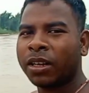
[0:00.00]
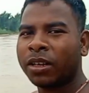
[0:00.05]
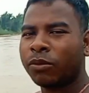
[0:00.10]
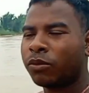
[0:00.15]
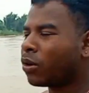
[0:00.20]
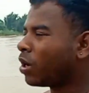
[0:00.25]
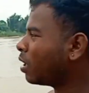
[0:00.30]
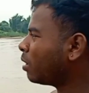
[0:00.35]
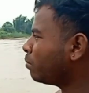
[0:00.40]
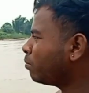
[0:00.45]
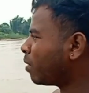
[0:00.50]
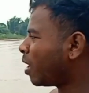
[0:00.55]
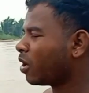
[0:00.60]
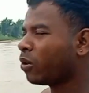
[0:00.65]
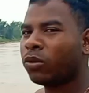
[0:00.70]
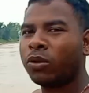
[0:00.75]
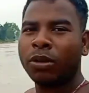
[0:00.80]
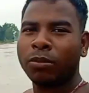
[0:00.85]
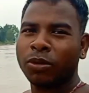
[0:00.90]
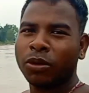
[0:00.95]
वहाँ
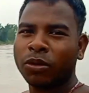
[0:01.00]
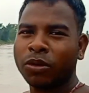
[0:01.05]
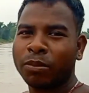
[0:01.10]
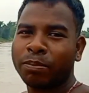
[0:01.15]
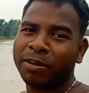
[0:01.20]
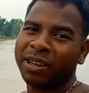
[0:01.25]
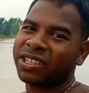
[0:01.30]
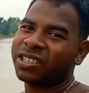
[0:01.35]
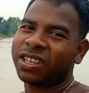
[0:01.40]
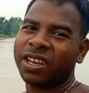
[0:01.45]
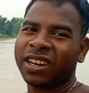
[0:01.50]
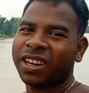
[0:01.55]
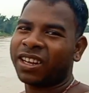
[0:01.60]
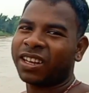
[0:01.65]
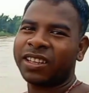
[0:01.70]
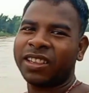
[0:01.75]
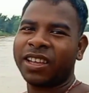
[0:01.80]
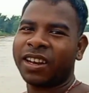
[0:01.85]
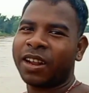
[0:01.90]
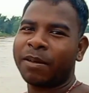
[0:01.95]
बालू हम लोग को पैसा
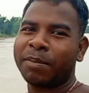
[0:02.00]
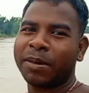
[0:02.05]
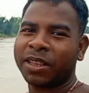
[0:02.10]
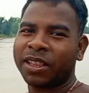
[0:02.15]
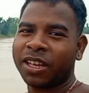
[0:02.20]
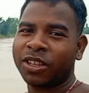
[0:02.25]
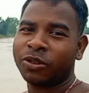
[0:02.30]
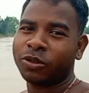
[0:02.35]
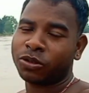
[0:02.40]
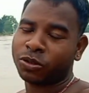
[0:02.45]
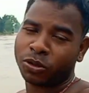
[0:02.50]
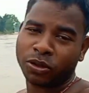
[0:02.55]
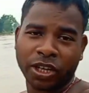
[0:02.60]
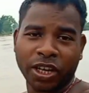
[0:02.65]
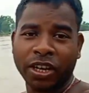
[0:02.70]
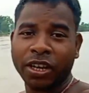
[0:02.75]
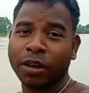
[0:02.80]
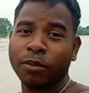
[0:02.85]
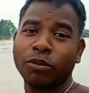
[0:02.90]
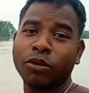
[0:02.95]
नहीं देना पड़ता है दोस्तों
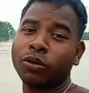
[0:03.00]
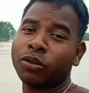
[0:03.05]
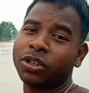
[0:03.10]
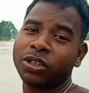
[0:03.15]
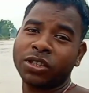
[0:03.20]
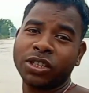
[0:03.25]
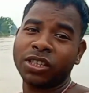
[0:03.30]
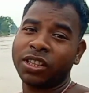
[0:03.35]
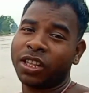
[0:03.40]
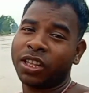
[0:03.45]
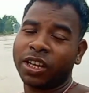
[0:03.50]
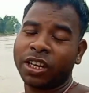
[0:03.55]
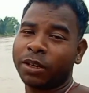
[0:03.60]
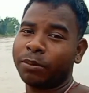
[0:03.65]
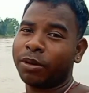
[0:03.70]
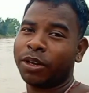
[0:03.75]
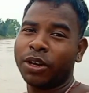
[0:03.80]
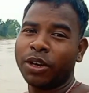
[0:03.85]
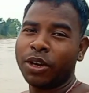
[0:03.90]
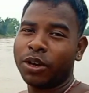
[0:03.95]
यही हम लोग का ज़िंदगी
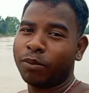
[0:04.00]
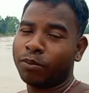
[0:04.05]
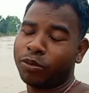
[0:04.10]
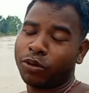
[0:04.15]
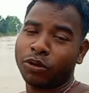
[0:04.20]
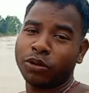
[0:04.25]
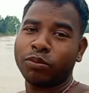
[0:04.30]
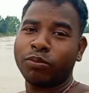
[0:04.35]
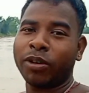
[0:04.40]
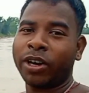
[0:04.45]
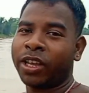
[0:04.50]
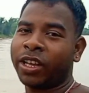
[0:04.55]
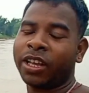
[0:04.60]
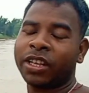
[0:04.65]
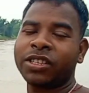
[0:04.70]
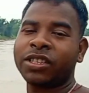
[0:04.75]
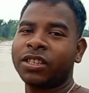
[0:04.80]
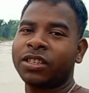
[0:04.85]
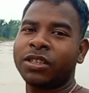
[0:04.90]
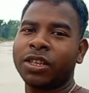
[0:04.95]
में बहुत बढ़िया
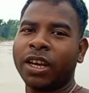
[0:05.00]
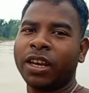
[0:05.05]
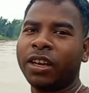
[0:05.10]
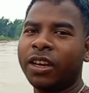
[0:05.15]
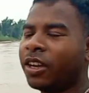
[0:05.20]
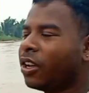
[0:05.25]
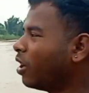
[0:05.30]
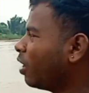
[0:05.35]
चीज़ है